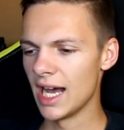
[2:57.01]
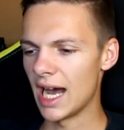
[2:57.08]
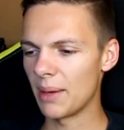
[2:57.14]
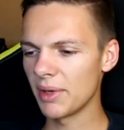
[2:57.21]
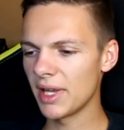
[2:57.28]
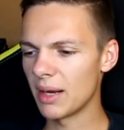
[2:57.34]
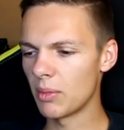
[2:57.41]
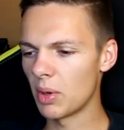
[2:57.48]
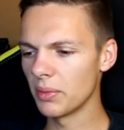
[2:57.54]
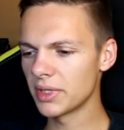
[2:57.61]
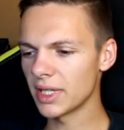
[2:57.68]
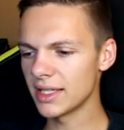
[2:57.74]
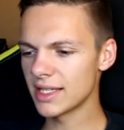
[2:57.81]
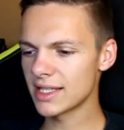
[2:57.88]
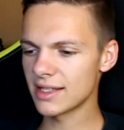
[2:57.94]
Aber ja,
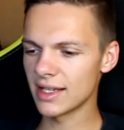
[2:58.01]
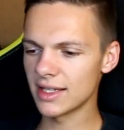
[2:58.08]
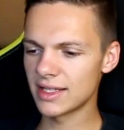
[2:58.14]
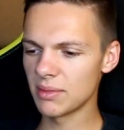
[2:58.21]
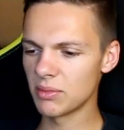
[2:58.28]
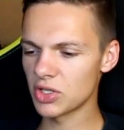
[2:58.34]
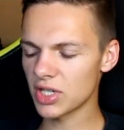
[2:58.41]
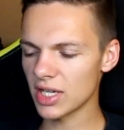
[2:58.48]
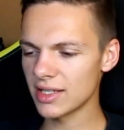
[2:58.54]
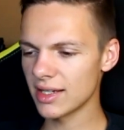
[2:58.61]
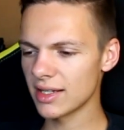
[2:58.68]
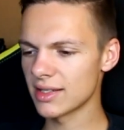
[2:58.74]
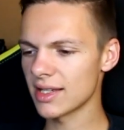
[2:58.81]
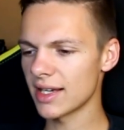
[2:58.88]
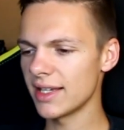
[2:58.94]
momentan ist eine ziemlich
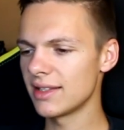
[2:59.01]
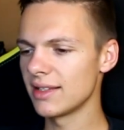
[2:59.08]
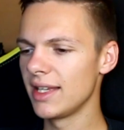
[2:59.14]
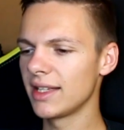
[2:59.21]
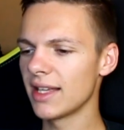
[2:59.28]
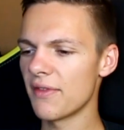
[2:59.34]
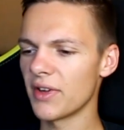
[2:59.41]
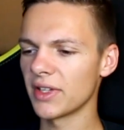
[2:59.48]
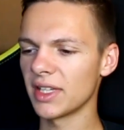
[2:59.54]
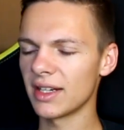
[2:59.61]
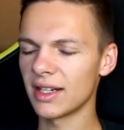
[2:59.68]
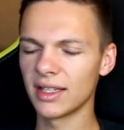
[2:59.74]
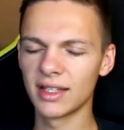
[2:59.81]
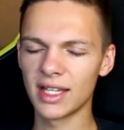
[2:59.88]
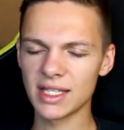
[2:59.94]
stressige Zeit, liegt einfach
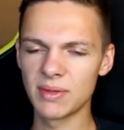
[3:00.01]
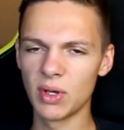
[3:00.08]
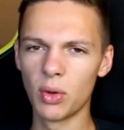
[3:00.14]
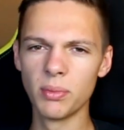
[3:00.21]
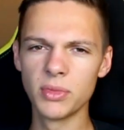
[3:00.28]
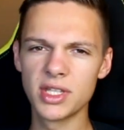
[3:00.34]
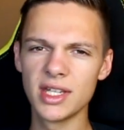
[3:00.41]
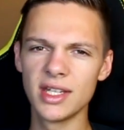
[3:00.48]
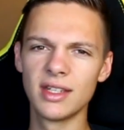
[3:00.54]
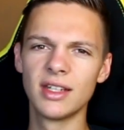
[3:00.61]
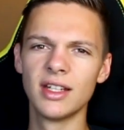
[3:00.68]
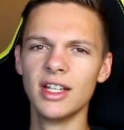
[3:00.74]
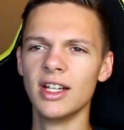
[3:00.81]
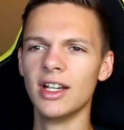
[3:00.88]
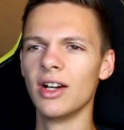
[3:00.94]
daran, dass wir
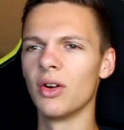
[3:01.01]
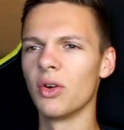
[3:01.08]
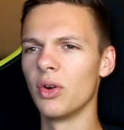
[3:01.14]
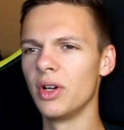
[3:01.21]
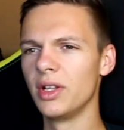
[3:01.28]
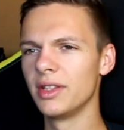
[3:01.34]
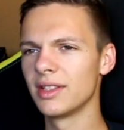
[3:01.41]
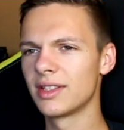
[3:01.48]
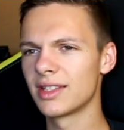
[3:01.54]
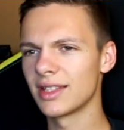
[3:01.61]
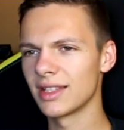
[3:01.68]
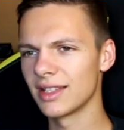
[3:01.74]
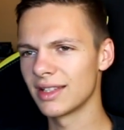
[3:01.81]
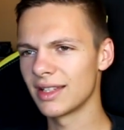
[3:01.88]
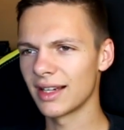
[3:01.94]
umziehen und äh,